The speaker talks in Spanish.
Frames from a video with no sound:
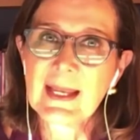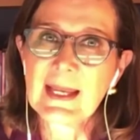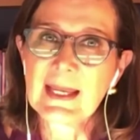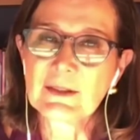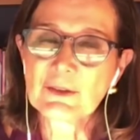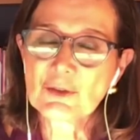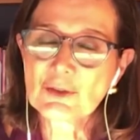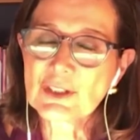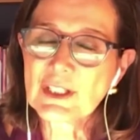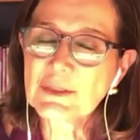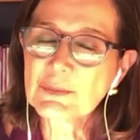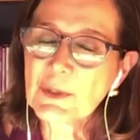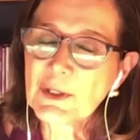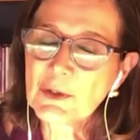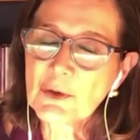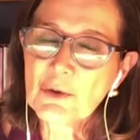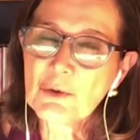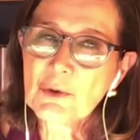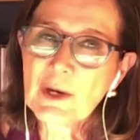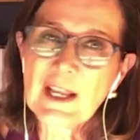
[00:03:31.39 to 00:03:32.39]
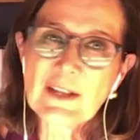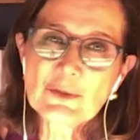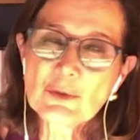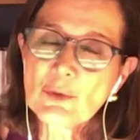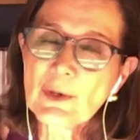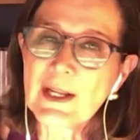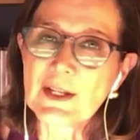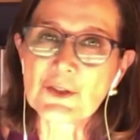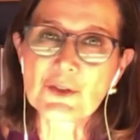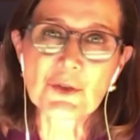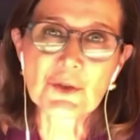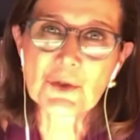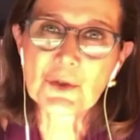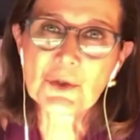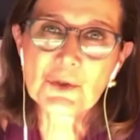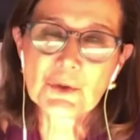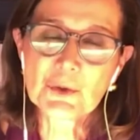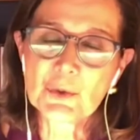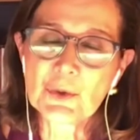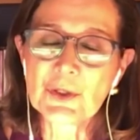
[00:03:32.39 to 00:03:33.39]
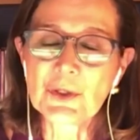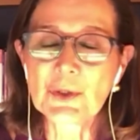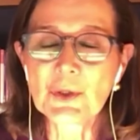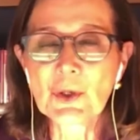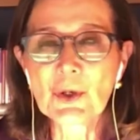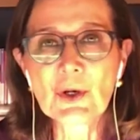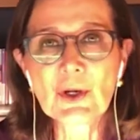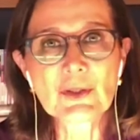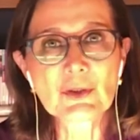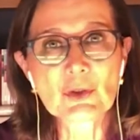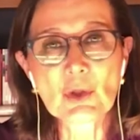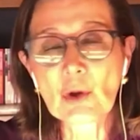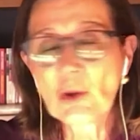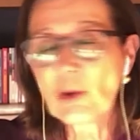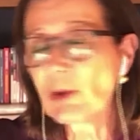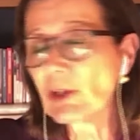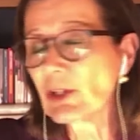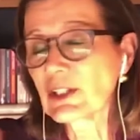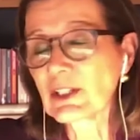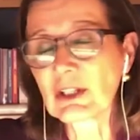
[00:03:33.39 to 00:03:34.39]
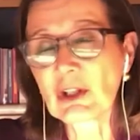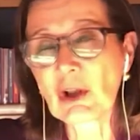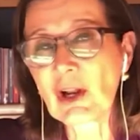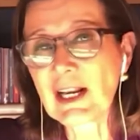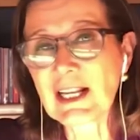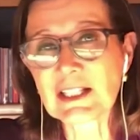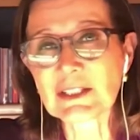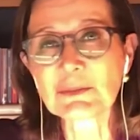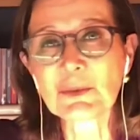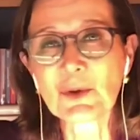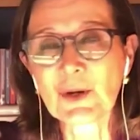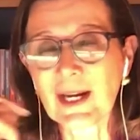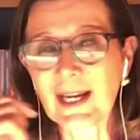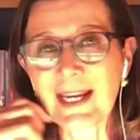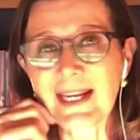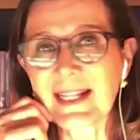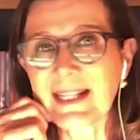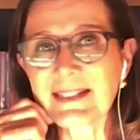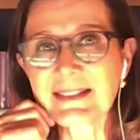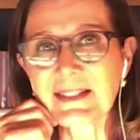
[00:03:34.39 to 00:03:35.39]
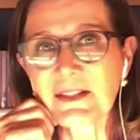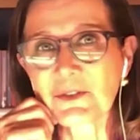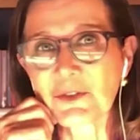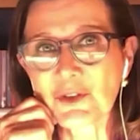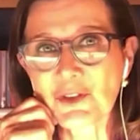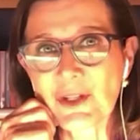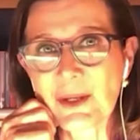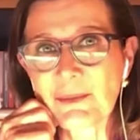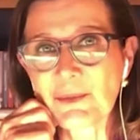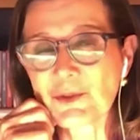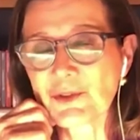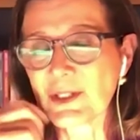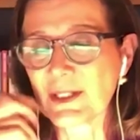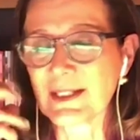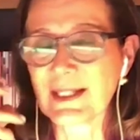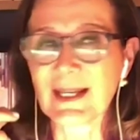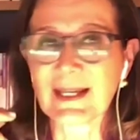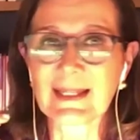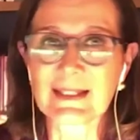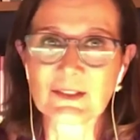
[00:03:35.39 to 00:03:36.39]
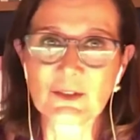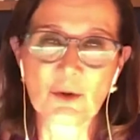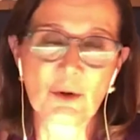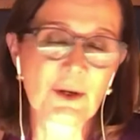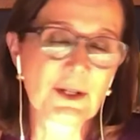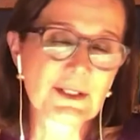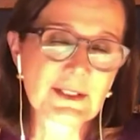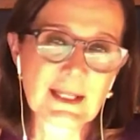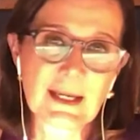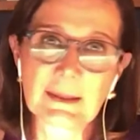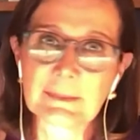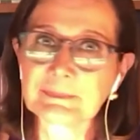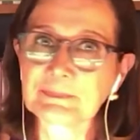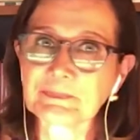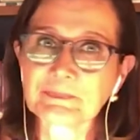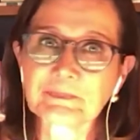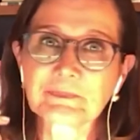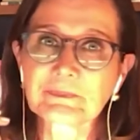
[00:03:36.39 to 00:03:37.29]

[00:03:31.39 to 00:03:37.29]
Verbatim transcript: Entonces, bueno, es un hecho, ¿no? Tú y yo, todas las mujeres conocemos el día que escoges a